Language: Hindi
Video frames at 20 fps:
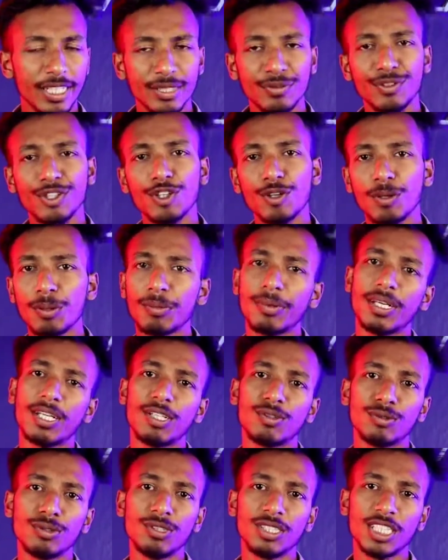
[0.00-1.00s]
इस वीडियो में
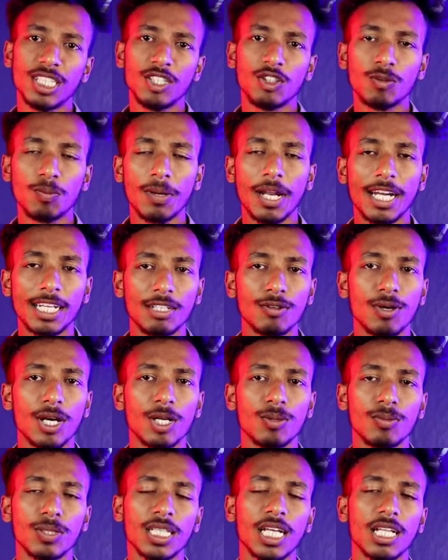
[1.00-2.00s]
मैं उन तीनों प्लान के
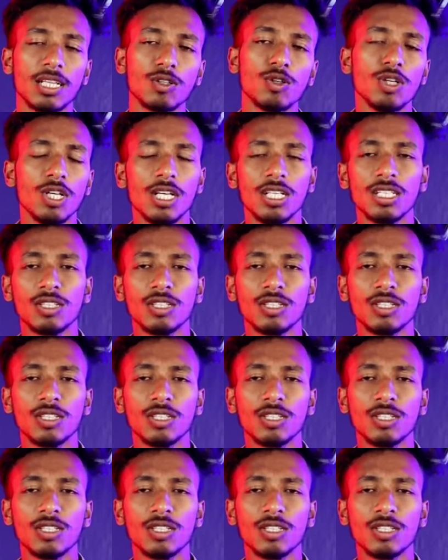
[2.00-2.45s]
बारे में बताता